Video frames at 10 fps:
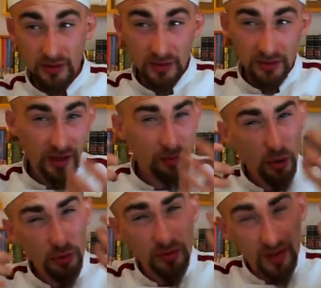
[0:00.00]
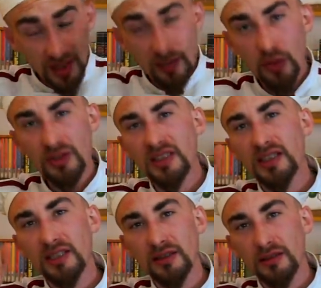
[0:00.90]
c'est vraiment une très bonne
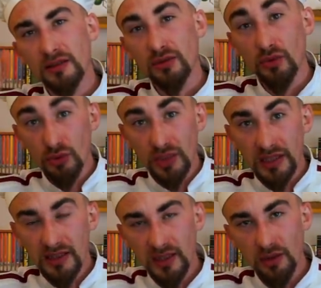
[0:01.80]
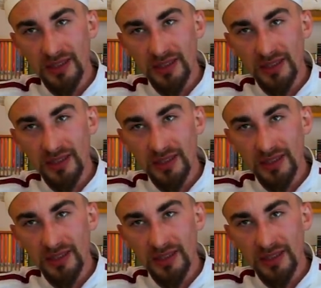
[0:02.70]
idée euh, de l'utiliser en